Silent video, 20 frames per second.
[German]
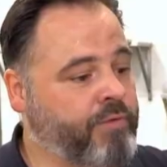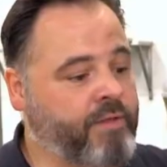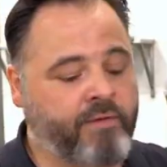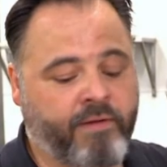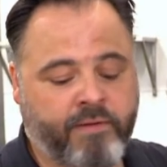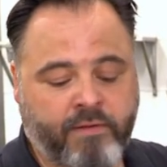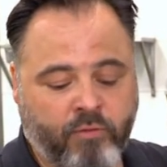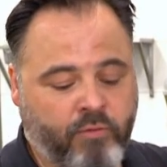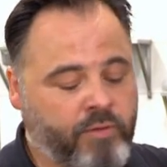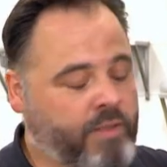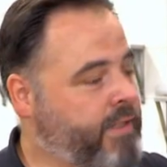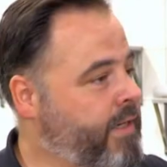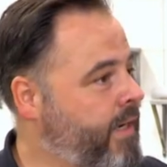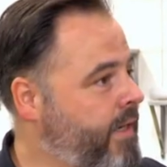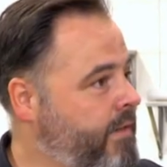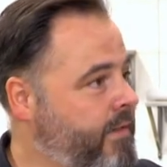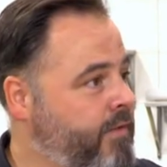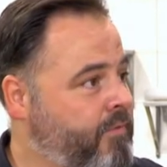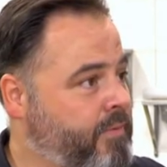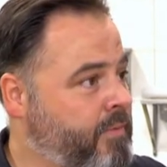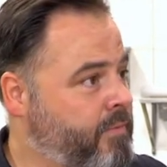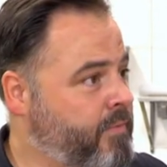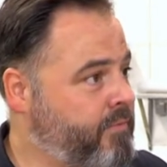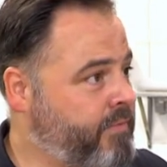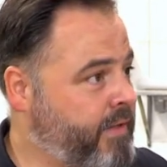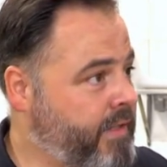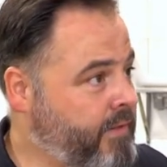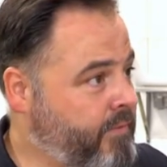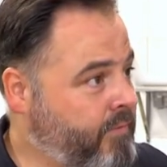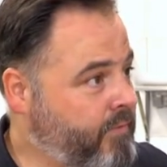Das hat auch dann gar nichts mehr mit
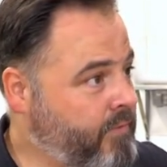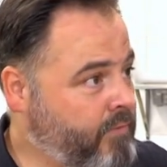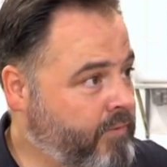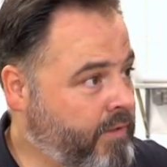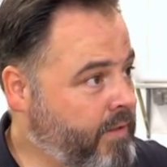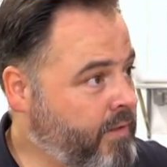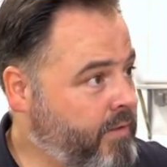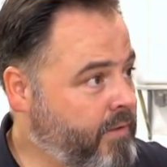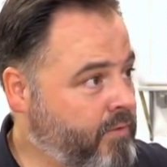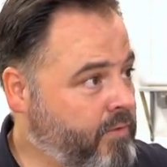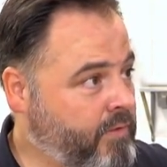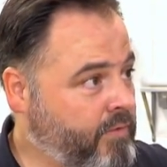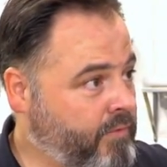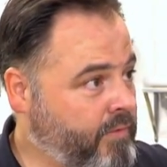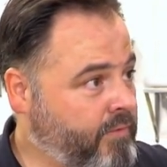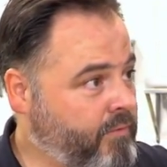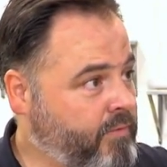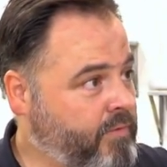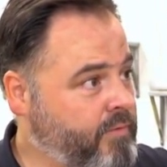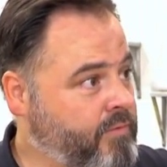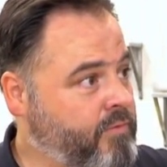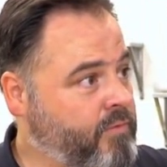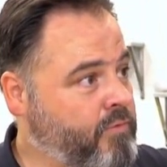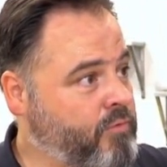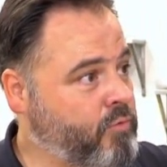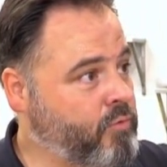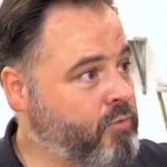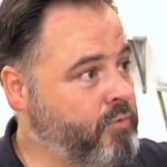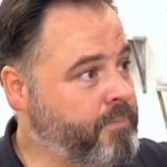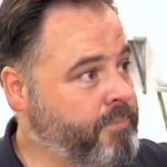Weizen, Dinkel oder sonstiges zu
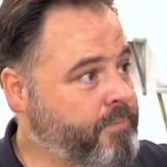tun.